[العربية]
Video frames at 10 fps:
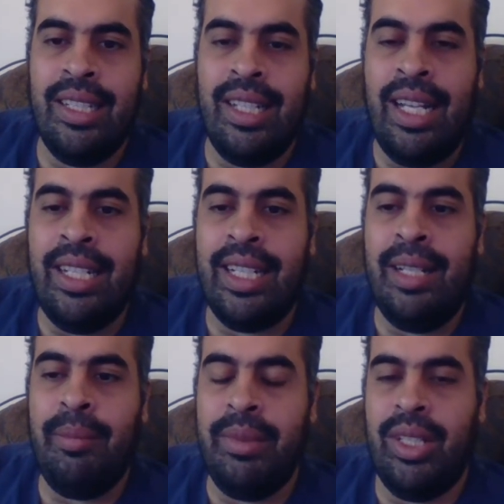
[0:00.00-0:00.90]
قال
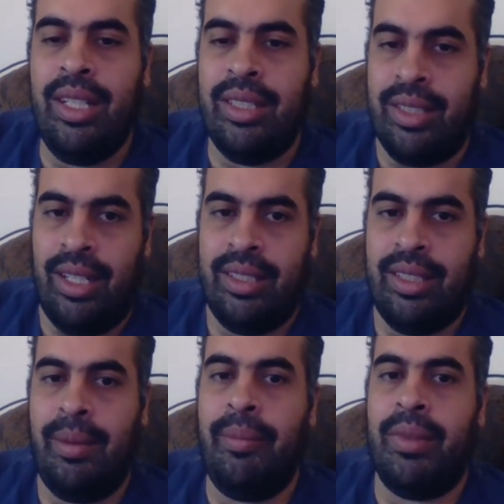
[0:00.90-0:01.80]
كلام من ده اللي صح
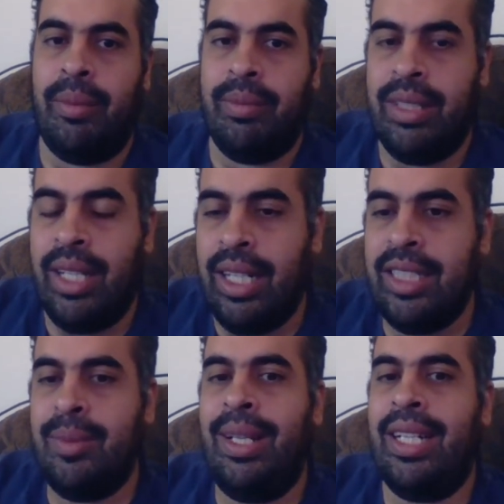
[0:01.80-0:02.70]
تمام طب نركز
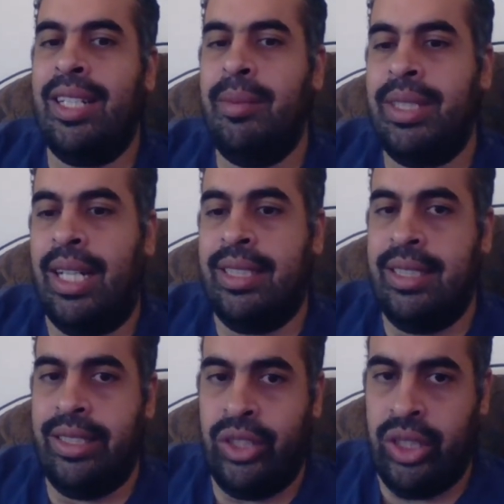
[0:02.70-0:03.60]
بقى على كلمه
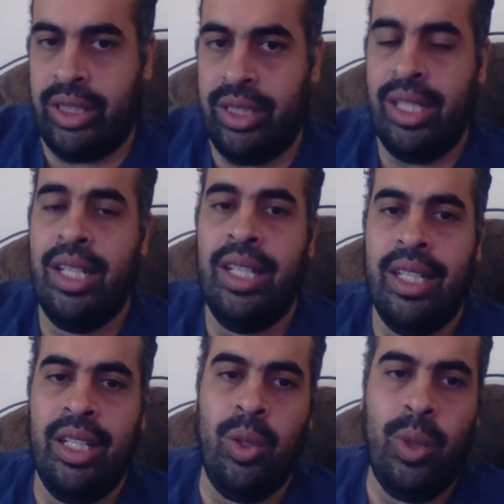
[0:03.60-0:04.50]
الحديث الشاذ
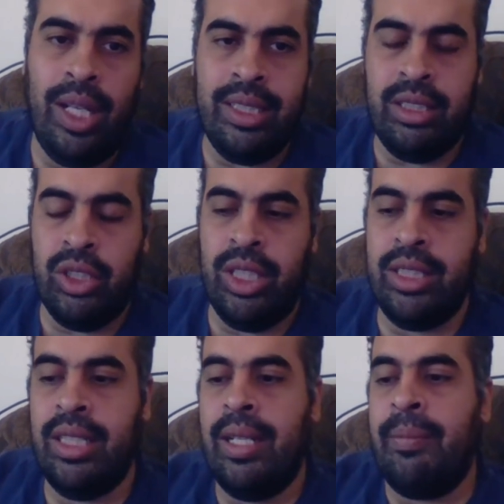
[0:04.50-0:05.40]
ايه هو الحديث الشاذ
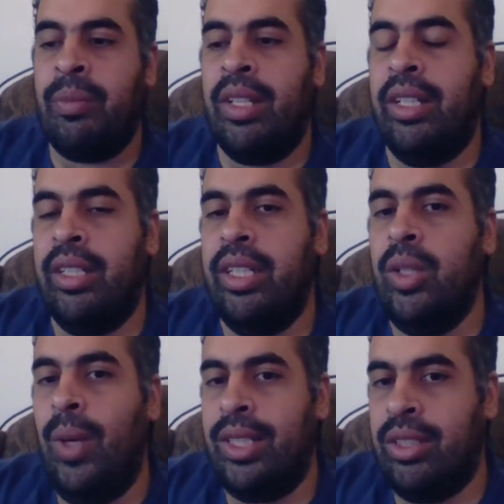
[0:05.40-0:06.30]
ان يجي
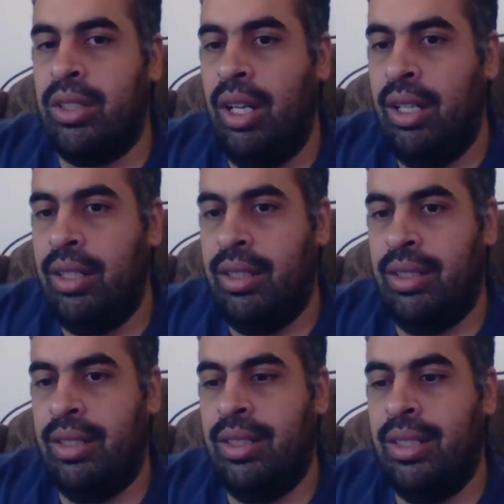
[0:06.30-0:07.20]
واحد ثقه
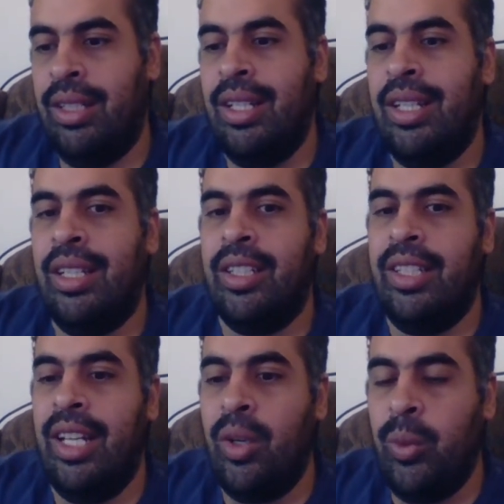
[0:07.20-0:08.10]

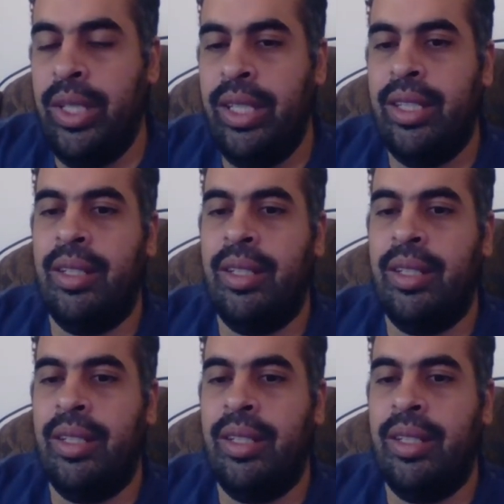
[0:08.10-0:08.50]
يروي